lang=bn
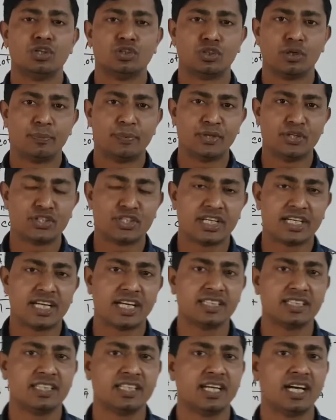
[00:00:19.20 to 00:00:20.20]
তো প্রিয়
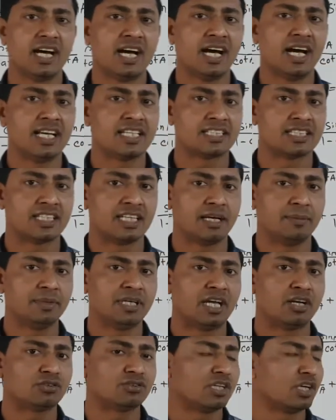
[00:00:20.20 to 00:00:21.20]
শিক্ষার্থীরা আজকে আমি
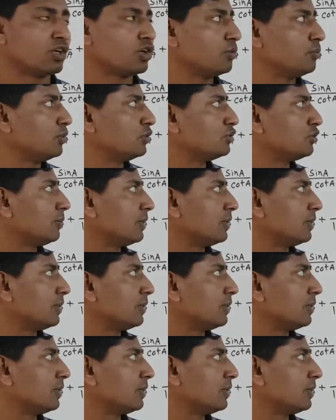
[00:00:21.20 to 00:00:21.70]
আলোচনা করব